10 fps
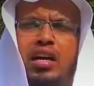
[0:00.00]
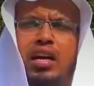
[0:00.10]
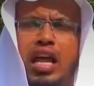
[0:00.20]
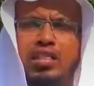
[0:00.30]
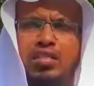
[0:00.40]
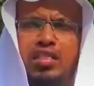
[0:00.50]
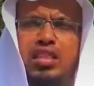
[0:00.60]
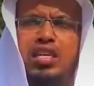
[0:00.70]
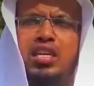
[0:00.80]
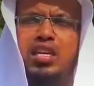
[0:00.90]

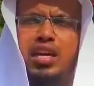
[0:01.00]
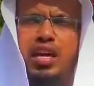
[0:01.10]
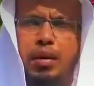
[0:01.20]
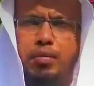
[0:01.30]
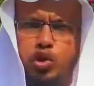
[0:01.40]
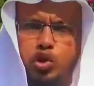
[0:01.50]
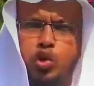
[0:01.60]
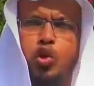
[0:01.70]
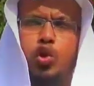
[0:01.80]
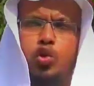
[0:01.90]
ক্লান্তি এবং
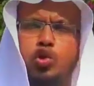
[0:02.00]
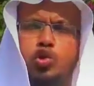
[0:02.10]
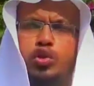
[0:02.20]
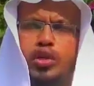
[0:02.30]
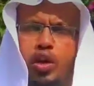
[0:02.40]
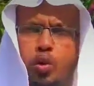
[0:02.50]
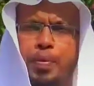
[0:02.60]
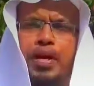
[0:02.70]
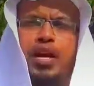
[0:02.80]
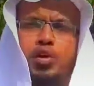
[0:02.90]
সকল কষ্টকে
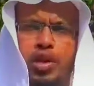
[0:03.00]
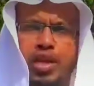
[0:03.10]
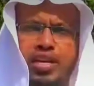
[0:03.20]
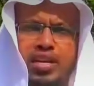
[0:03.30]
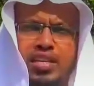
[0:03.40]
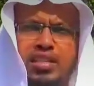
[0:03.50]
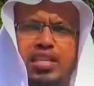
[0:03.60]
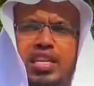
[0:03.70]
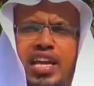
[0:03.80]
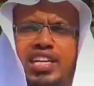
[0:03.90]
উপেক্ষা করে
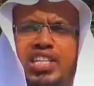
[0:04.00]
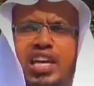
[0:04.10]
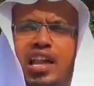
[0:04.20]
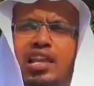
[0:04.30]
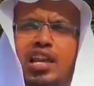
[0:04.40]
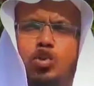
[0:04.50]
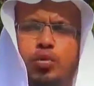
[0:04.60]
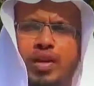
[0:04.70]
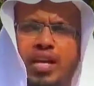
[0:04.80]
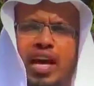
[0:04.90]
তিনি এসে আল্লাহর
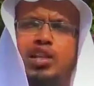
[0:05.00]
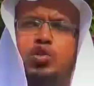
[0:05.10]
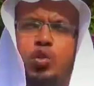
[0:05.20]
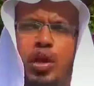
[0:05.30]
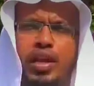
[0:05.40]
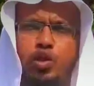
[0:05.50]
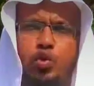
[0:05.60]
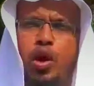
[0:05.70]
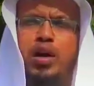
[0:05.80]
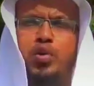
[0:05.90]
দরবারে হাত তুলেন
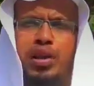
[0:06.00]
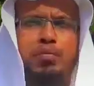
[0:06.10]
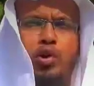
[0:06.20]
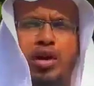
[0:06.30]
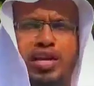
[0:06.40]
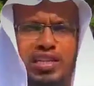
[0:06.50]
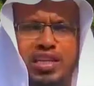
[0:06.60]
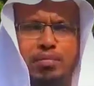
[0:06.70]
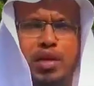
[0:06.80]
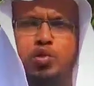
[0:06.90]
দোয়া করেন মক্কা
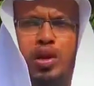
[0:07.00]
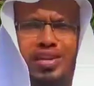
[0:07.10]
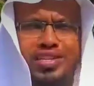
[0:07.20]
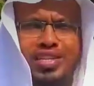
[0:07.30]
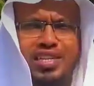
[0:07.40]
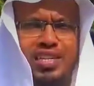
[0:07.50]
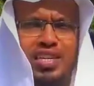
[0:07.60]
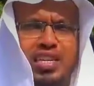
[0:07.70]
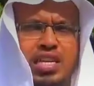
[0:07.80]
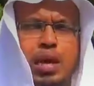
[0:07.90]
এসে বাইতুল্লাহ এসে
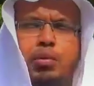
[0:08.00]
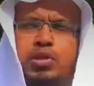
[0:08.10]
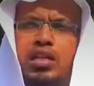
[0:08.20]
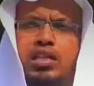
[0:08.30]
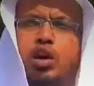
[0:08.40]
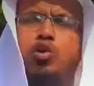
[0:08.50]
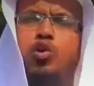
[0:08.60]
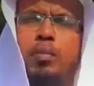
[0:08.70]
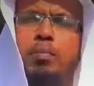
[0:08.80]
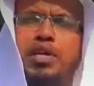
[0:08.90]
এবং তার
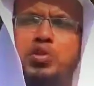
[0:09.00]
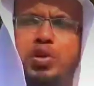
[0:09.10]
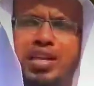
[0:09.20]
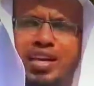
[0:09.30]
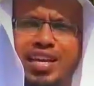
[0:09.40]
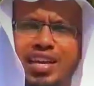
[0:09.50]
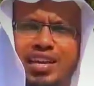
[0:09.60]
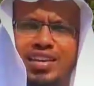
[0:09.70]
চাওয়াগুলোকে পেশ করে থাকেন